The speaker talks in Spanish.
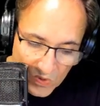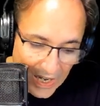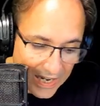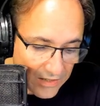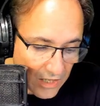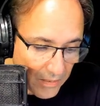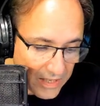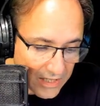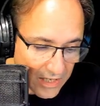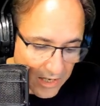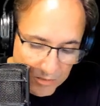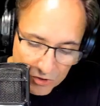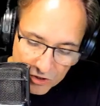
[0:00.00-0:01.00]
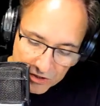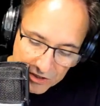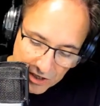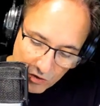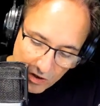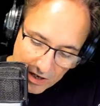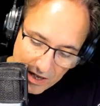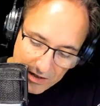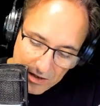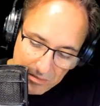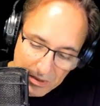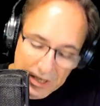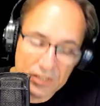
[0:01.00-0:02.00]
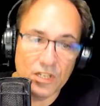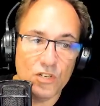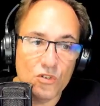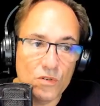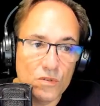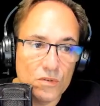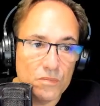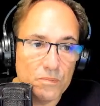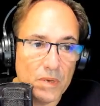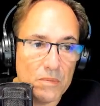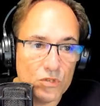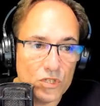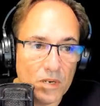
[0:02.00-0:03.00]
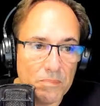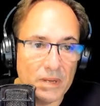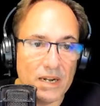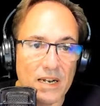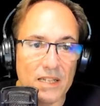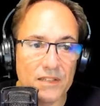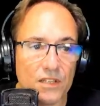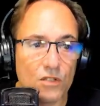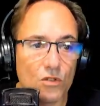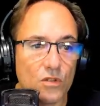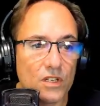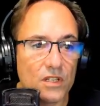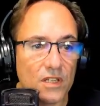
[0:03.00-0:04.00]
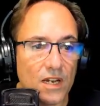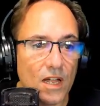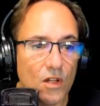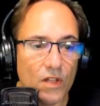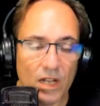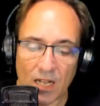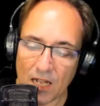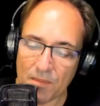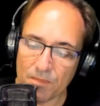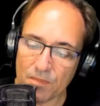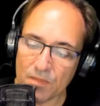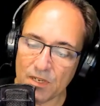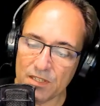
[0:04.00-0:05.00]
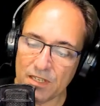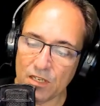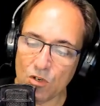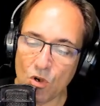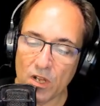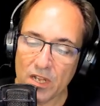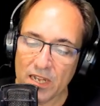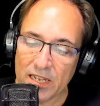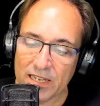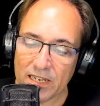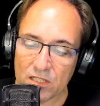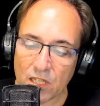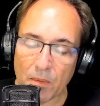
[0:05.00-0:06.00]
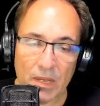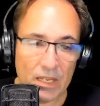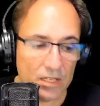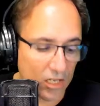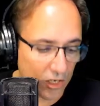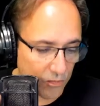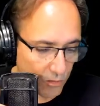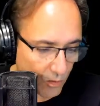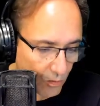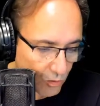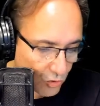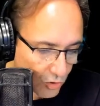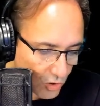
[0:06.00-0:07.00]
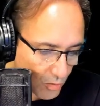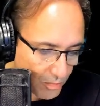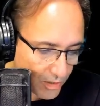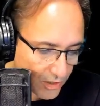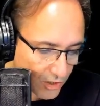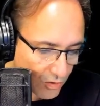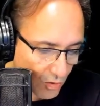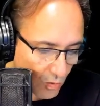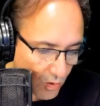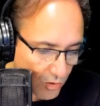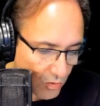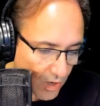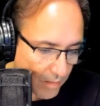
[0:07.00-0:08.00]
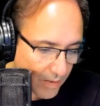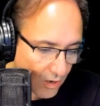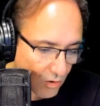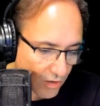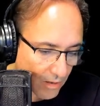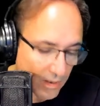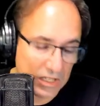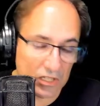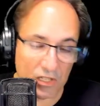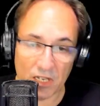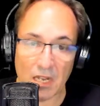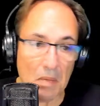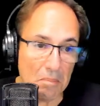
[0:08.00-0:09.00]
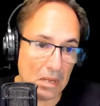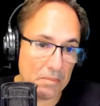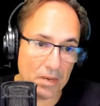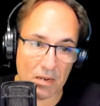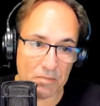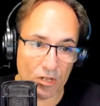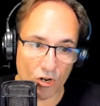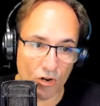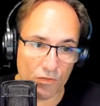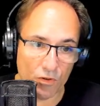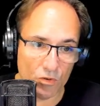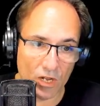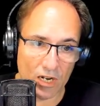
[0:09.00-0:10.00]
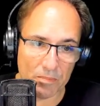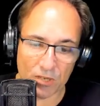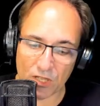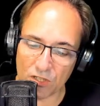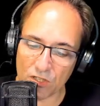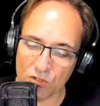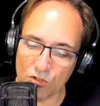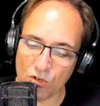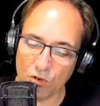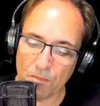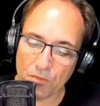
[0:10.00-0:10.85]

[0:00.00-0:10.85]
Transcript: Esta vez tenemos el signo acá de PlayStation, vemos el parlantito de este lado de acá, el signo y esta vez que yo, tengo PlayStation 4, nunca me acordaba si tenía para apagar el micrófono, nunca le presté atención.